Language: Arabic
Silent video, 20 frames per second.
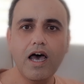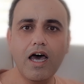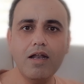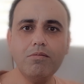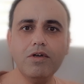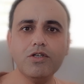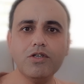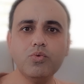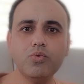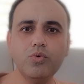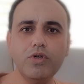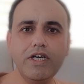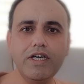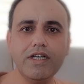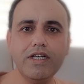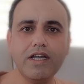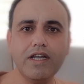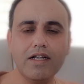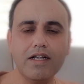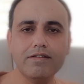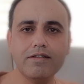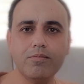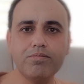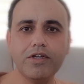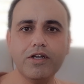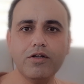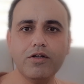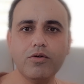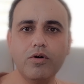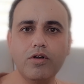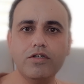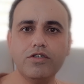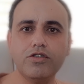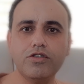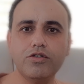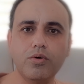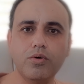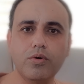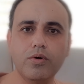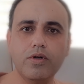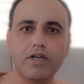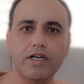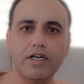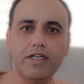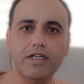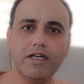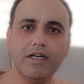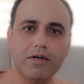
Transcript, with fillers: المسؤولين عن ضبط الكوليسترول عند